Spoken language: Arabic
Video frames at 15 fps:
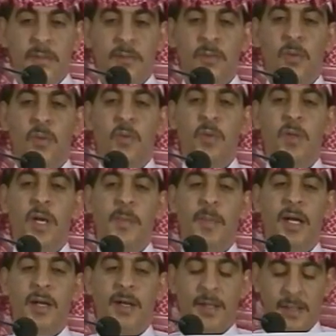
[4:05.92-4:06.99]
دون
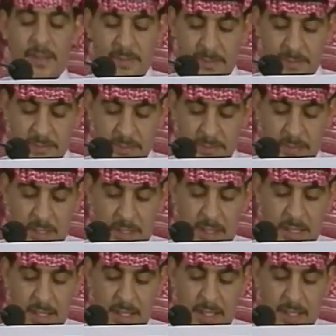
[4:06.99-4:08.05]
ماء
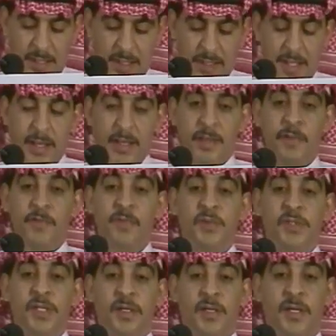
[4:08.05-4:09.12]
الآن
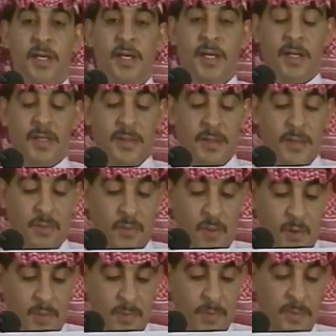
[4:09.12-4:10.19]
نعرف سر هذا
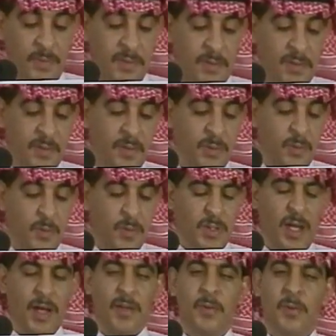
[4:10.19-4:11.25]
الرعب
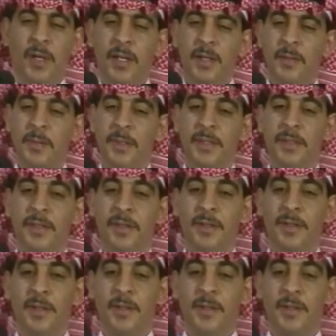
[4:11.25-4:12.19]
قطعان قلبي